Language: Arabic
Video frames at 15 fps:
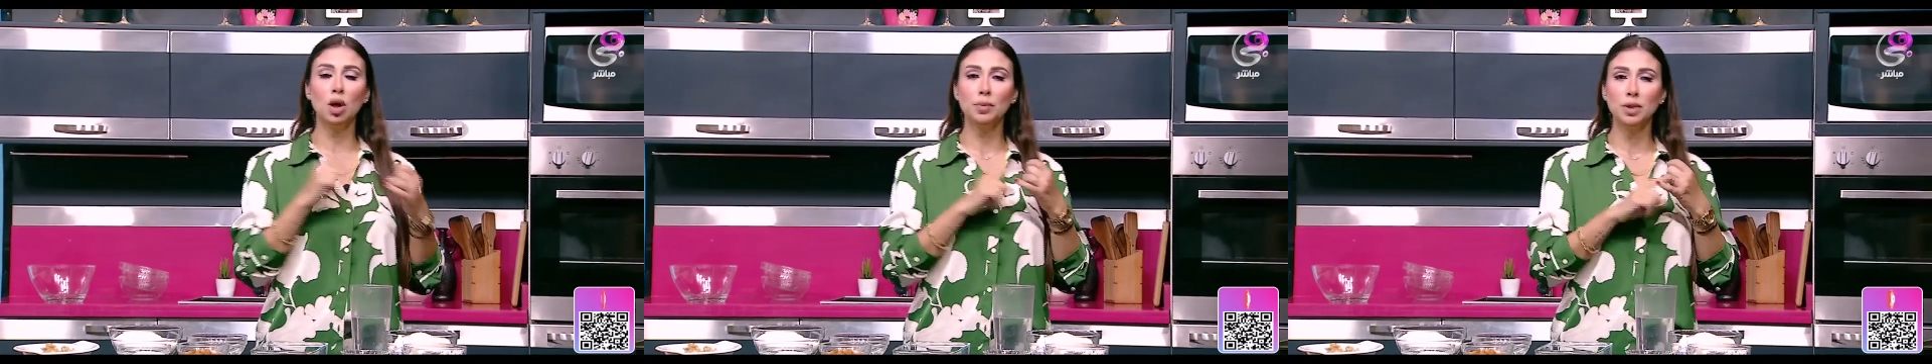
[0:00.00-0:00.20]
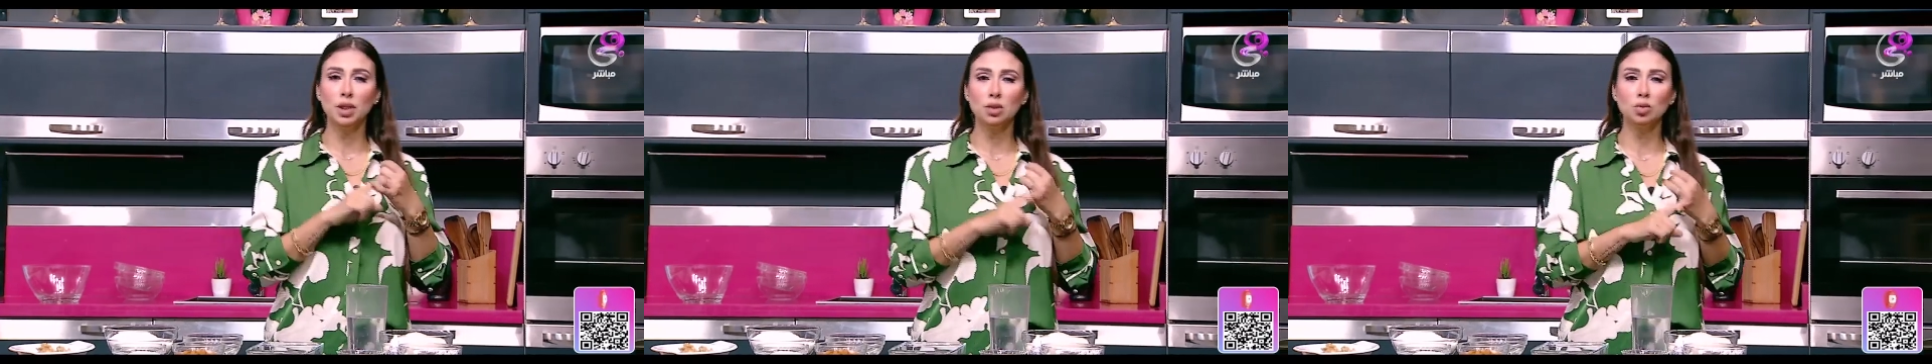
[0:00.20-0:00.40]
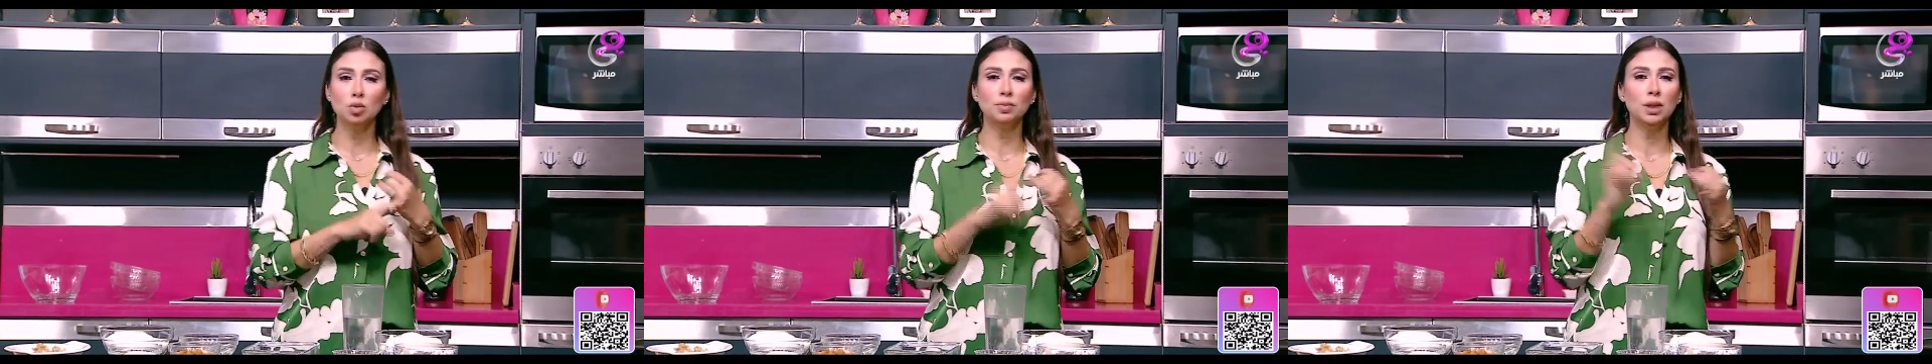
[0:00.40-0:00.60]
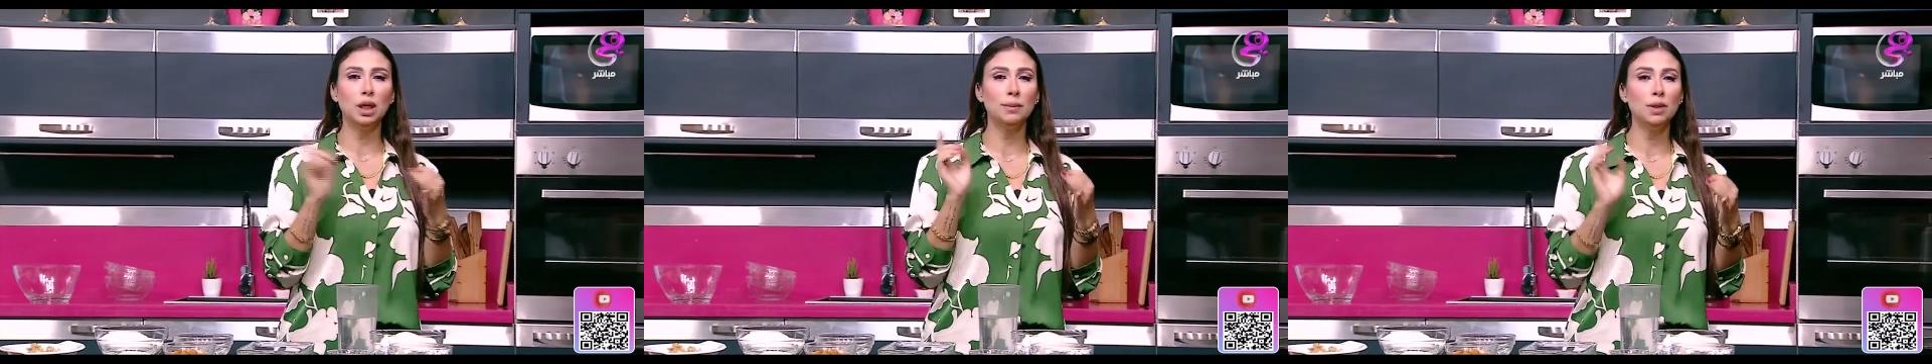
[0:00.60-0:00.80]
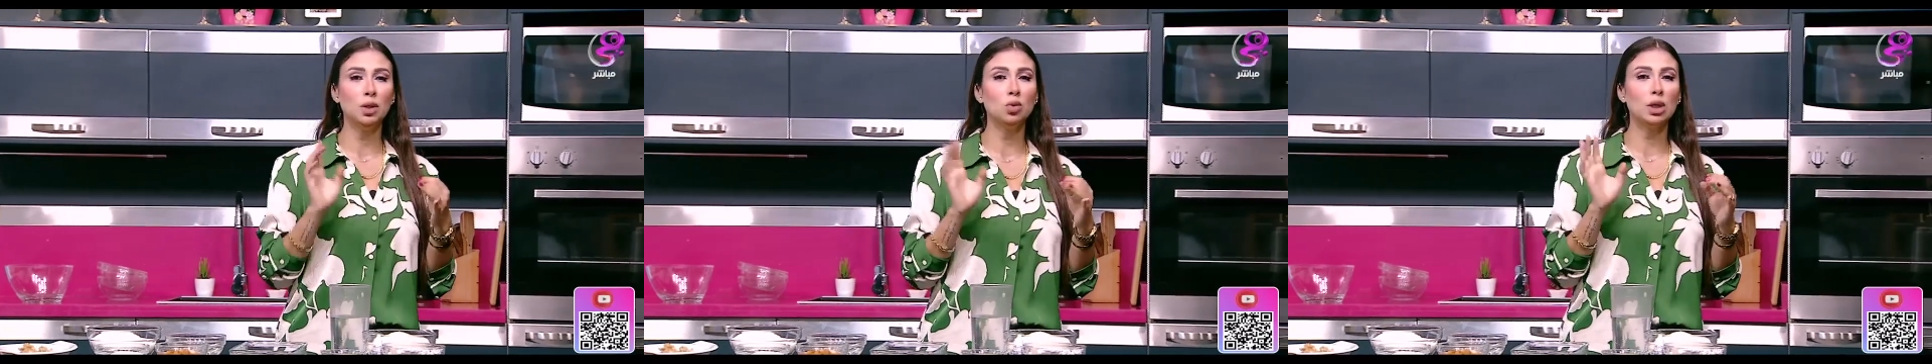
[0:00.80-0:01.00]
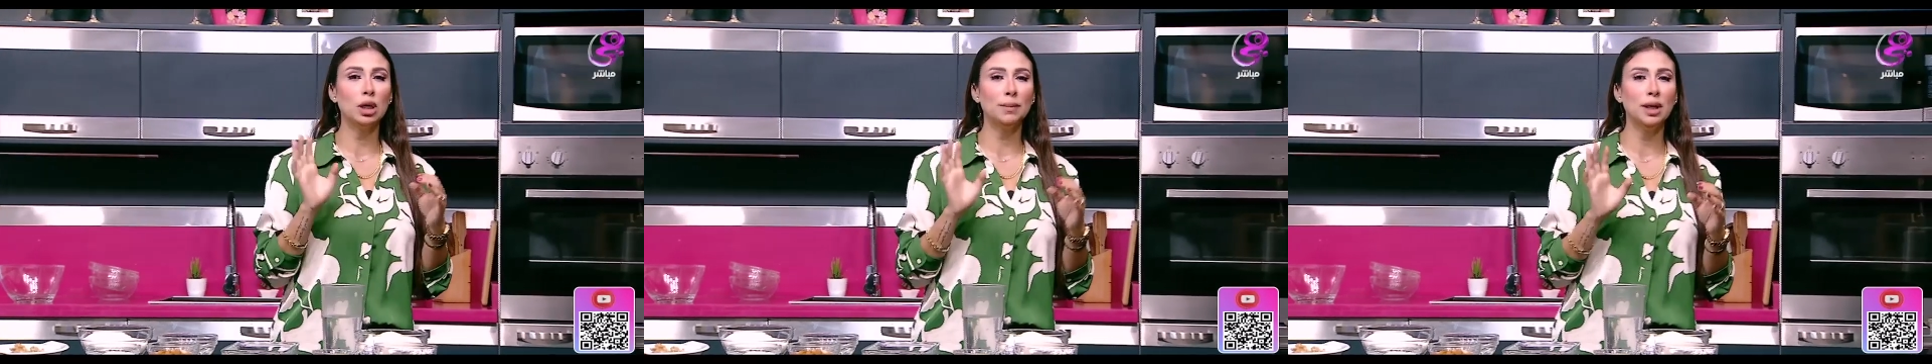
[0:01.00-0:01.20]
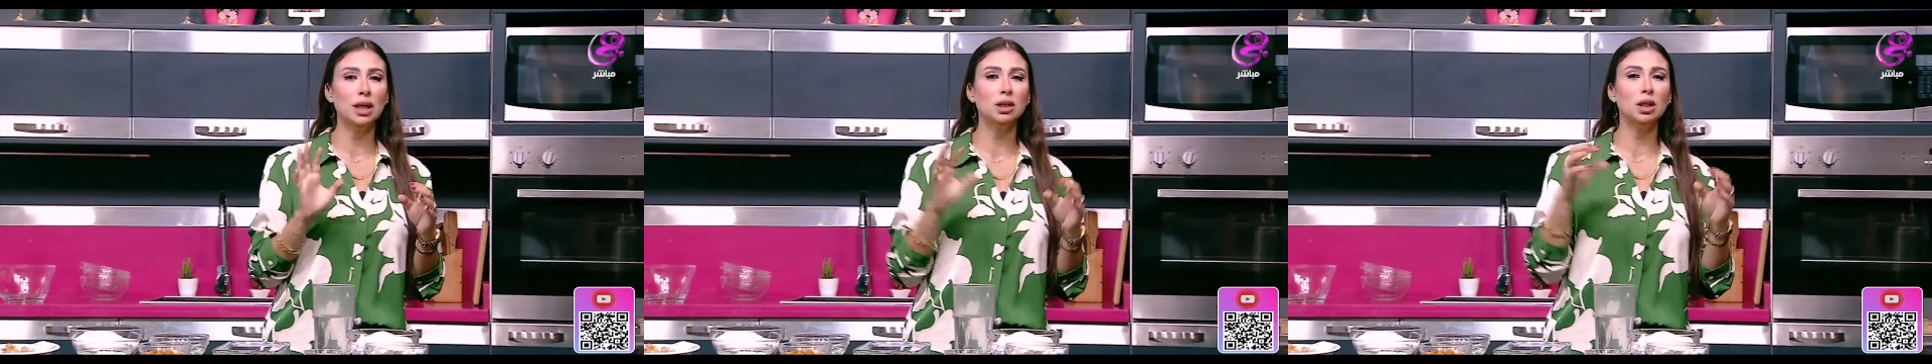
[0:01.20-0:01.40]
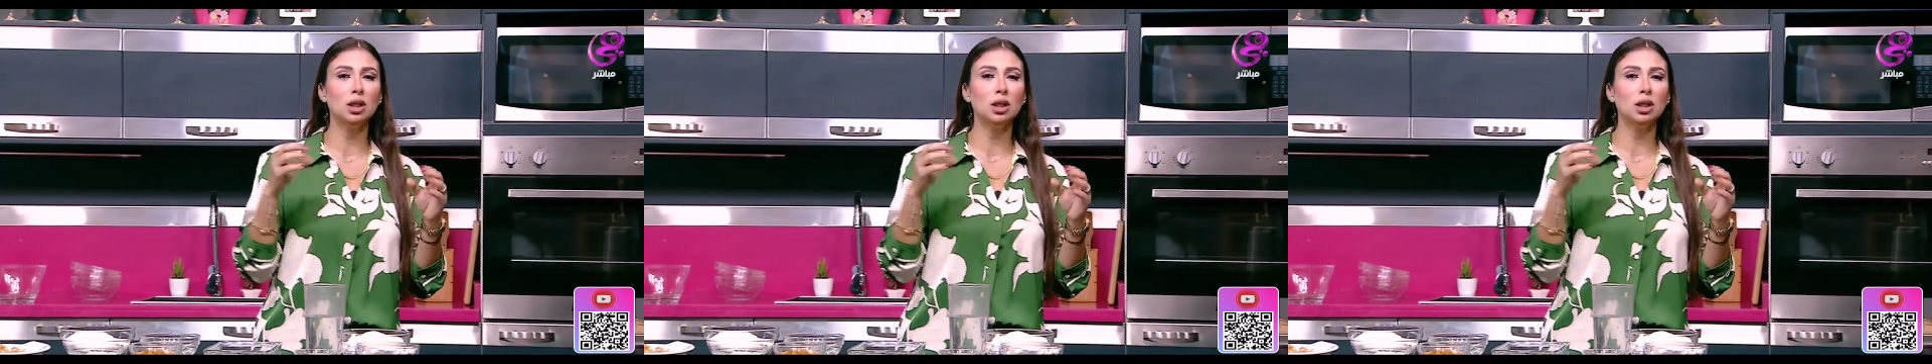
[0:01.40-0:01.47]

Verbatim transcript: ابيض وبنعمله كمان